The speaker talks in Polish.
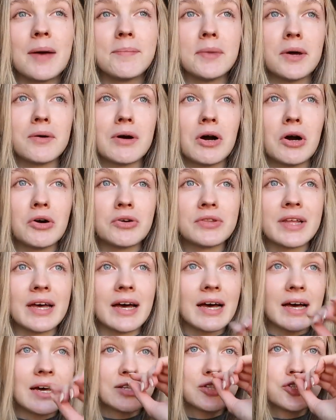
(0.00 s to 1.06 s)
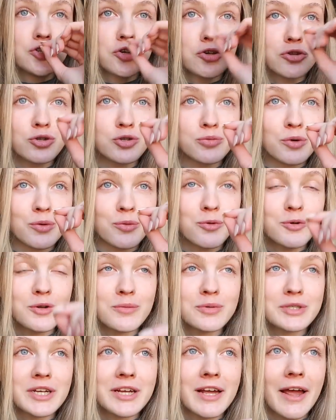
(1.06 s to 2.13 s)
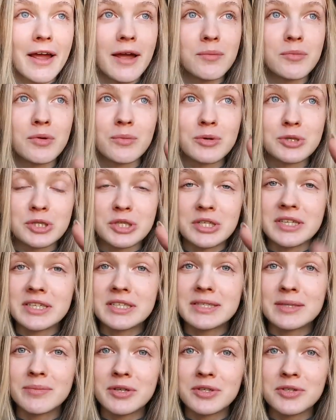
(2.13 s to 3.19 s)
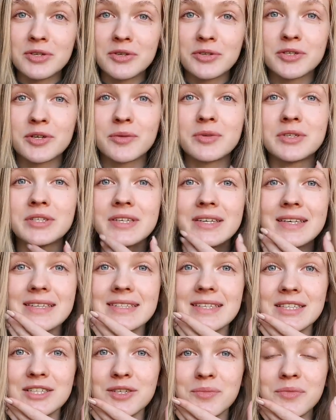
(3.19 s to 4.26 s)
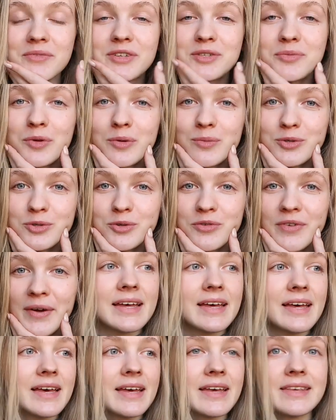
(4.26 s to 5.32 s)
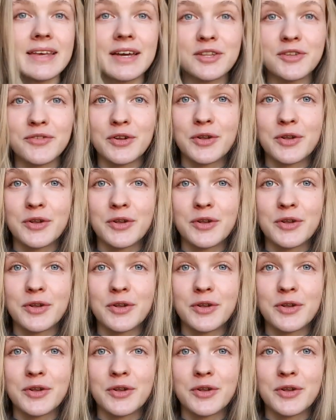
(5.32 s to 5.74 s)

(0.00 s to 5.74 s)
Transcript: miała ona ciągnąć moją górną szczękę, mimo że nie da się za bardzo tego zrobić i zatrzymywać moją żuchwę. Jak to